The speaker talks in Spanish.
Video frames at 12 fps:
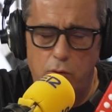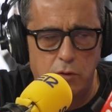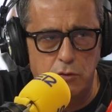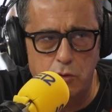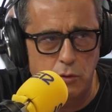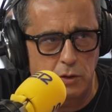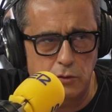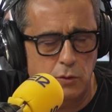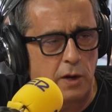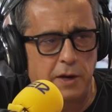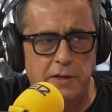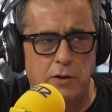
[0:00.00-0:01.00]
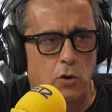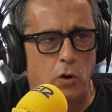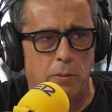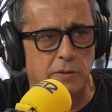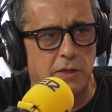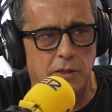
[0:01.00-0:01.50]
esto, esto la niña no le
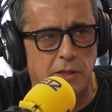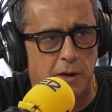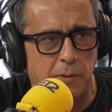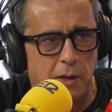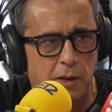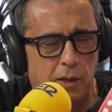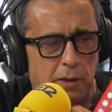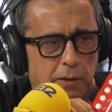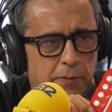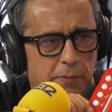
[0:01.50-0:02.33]
va a sentar bien, ¿eh?